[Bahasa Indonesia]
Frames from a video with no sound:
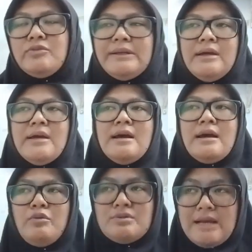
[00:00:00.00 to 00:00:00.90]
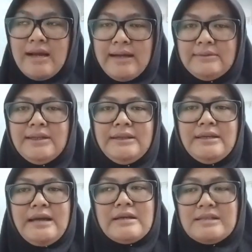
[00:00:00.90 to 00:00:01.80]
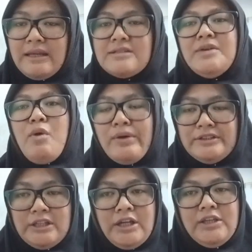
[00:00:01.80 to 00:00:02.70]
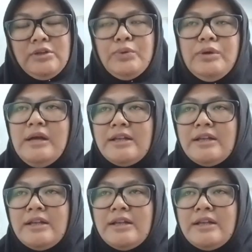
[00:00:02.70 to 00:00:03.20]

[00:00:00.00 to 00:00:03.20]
Cuman usahakan ketika seleksi wawancara itu